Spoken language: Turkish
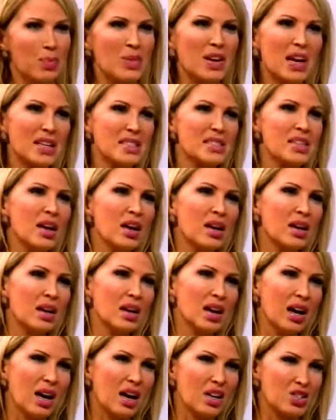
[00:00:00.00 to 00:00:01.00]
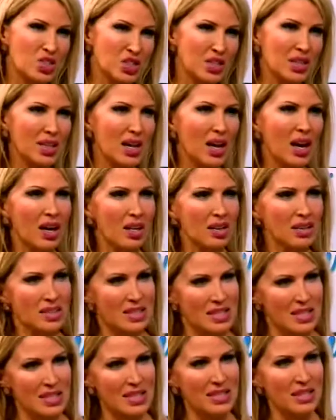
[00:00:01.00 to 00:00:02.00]
Biraz daha acılı, ağrılı,
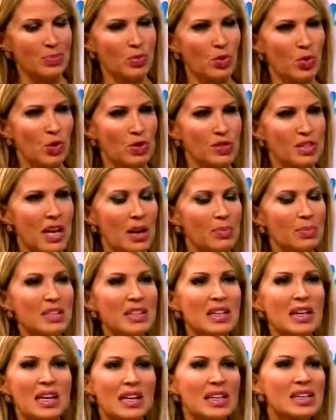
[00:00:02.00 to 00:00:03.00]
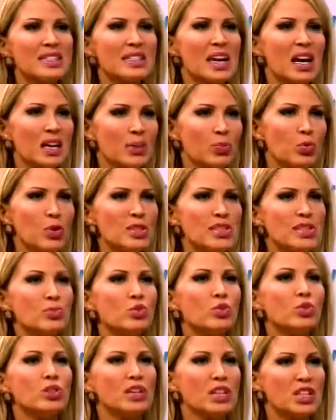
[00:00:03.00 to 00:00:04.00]
sızılı bir yöntemdir. Lazer lipolizin
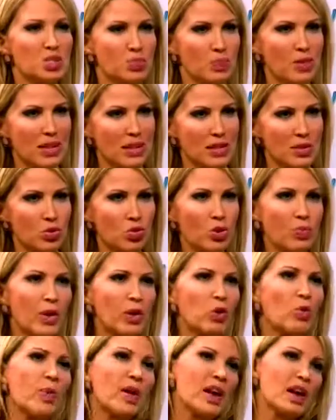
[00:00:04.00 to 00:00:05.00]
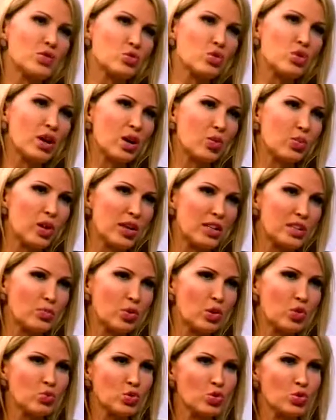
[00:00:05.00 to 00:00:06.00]
bununla hiç bilgisi yok. Ben operasyon kabul
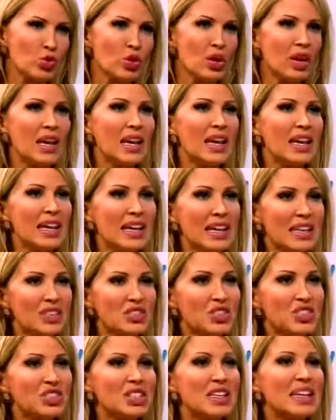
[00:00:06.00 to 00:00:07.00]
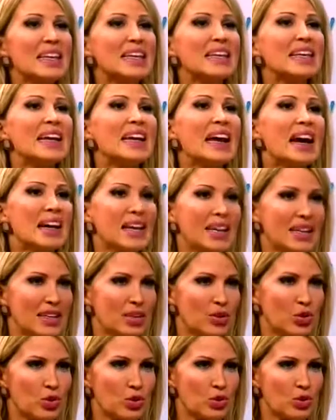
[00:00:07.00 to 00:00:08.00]
etmiyorum çünkü incecik iğnelerle
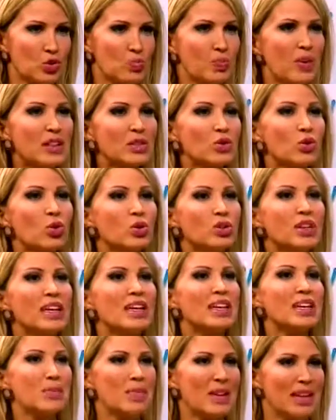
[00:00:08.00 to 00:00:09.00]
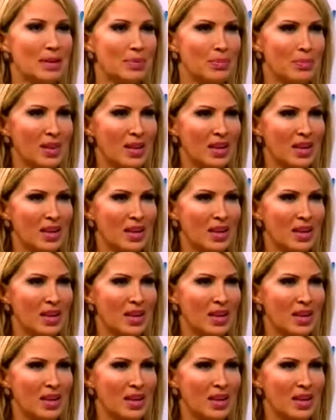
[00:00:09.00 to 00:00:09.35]
giriyoruz. Bir 0.2 milim.